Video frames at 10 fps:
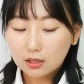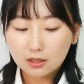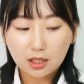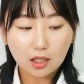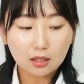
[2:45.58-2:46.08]

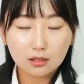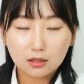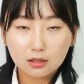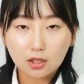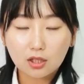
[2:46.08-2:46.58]
그냥
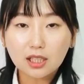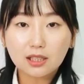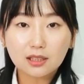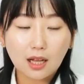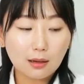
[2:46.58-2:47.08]
그
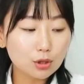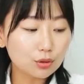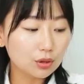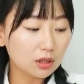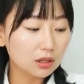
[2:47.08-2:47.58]
전자레인지 담을 수
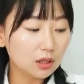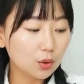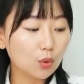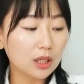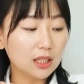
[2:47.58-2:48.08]
있는
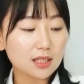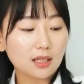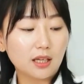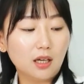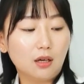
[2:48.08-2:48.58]
용기
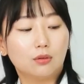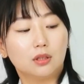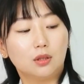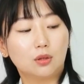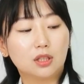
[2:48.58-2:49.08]
있잖아요.
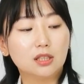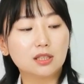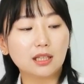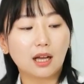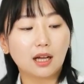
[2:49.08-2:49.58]
이런
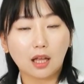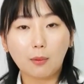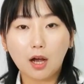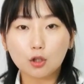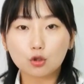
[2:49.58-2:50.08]
그릇에다가
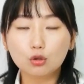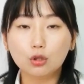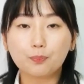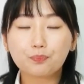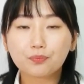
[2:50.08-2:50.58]
담아가지고
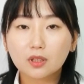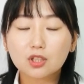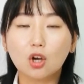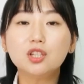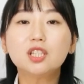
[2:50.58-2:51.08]

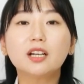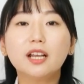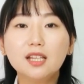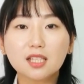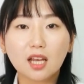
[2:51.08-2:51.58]

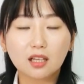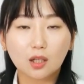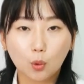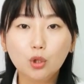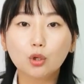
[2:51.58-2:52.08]
전자레인지에 그냥
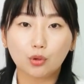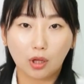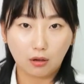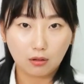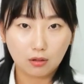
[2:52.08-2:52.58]
돌려도
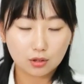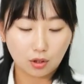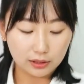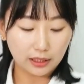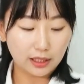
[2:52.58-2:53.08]
돼요.
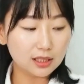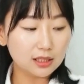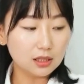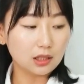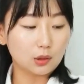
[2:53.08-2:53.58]
전자레인지에
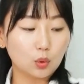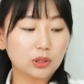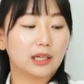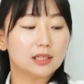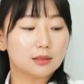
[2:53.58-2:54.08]
치즈가 녹을
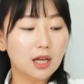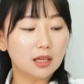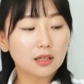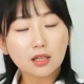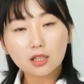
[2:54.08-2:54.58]
때까지만
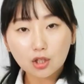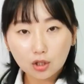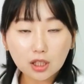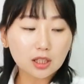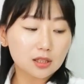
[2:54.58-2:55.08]

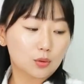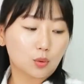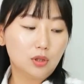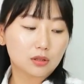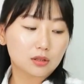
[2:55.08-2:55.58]
전자레인지
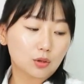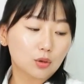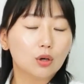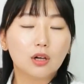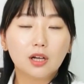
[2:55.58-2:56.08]
돌려
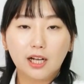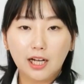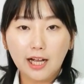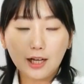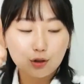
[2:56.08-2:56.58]
드셔도
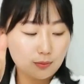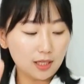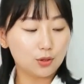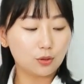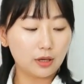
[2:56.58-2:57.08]
아주
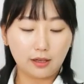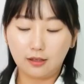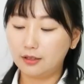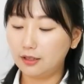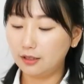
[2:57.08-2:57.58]
맛이
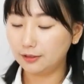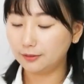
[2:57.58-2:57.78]
좋아요.